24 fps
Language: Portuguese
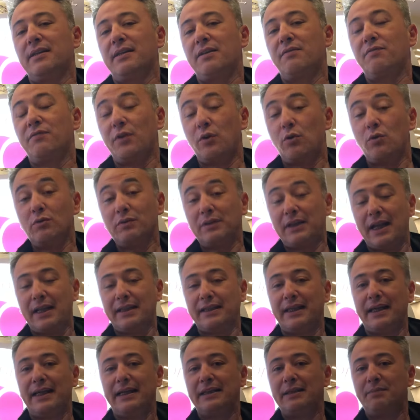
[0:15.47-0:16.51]
que foi
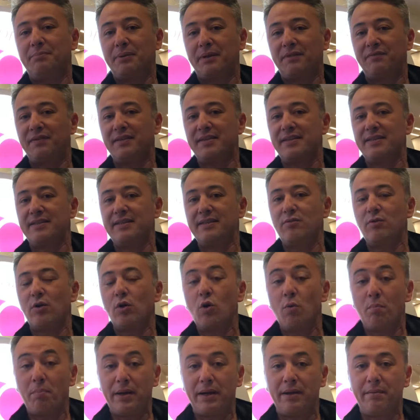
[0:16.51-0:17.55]
contratada para fazer o
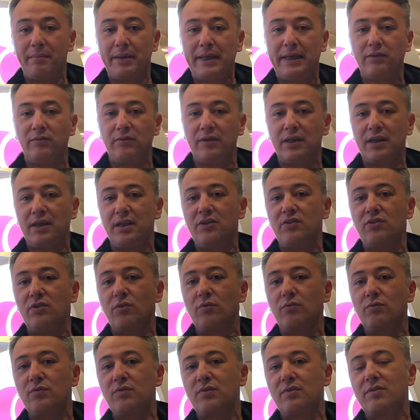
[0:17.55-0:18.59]
acompanhamento aqui de
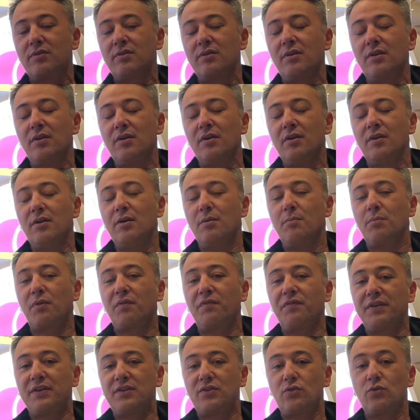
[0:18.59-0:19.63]
alguns
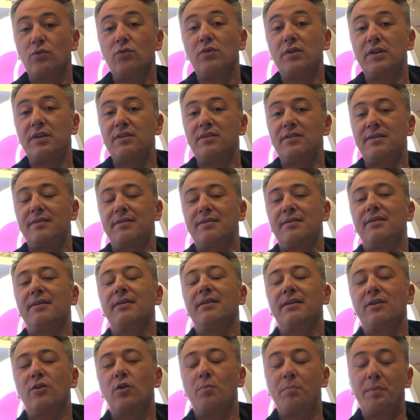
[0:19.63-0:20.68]
professores,
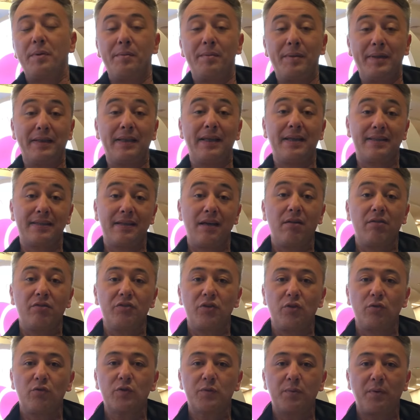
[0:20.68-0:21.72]
acompanhamento das aulas
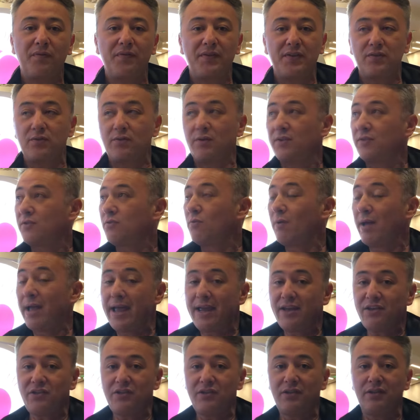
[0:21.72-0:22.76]
de alguns professores no
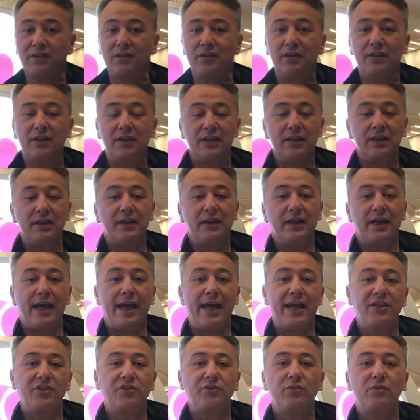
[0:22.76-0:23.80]
Ash,
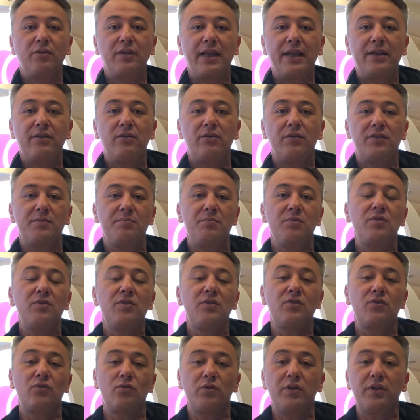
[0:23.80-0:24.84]
Ash Today
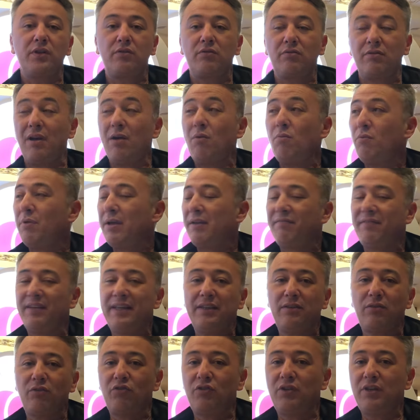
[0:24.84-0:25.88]
2018. É um
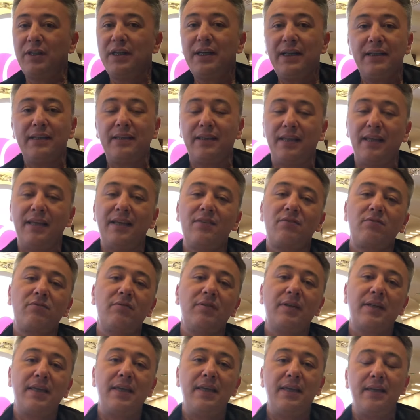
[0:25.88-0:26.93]
evento
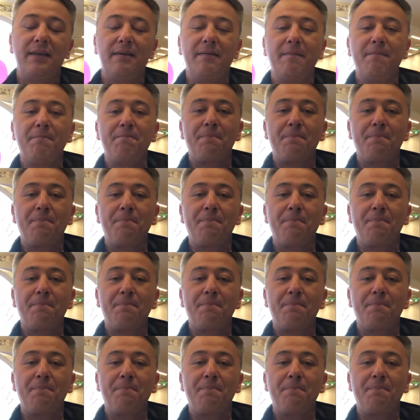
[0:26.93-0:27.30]
gigantesco aqui